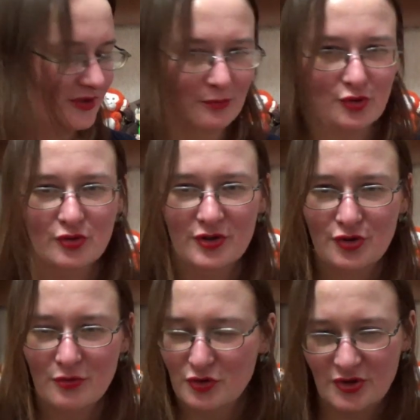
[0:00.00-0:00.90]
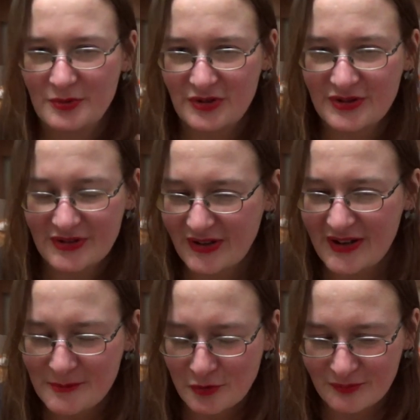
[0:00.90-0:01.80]
запишу еще, может быть, это на
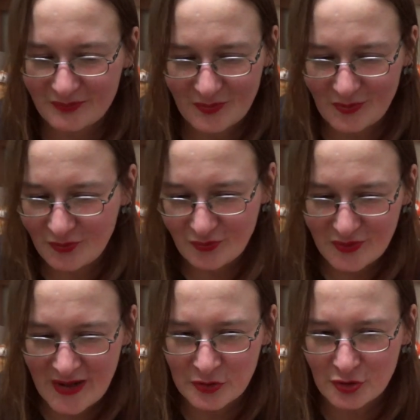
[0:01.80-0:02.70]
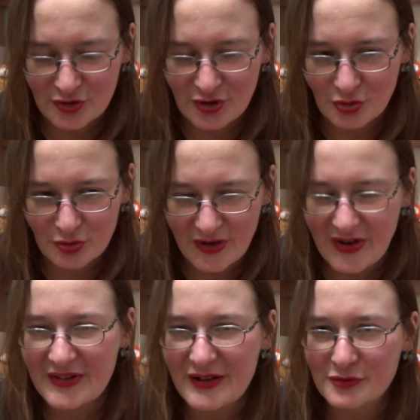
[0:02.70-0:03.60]
камеру одно скину на
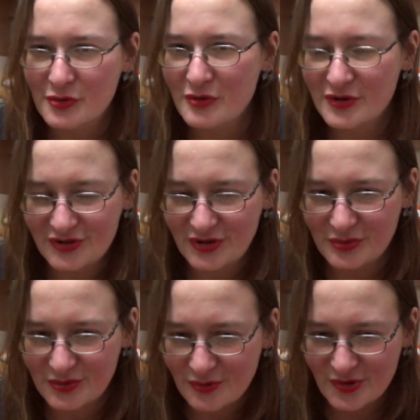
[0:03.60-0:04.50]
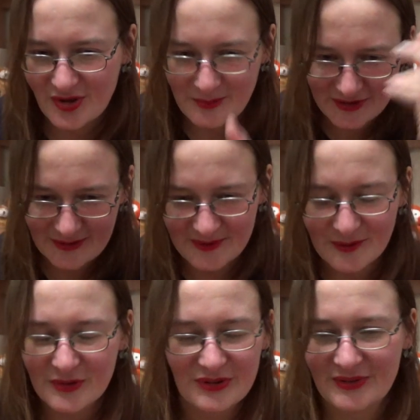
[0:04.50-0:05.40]
канал, другое скину с фотками, типа,
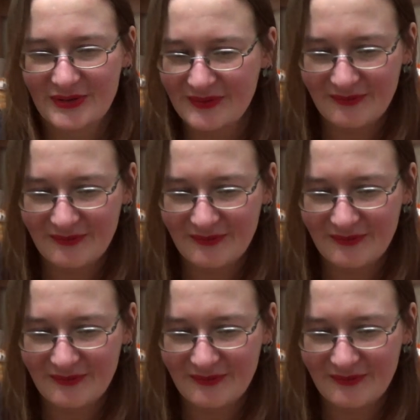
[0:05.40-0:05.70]
вот, э,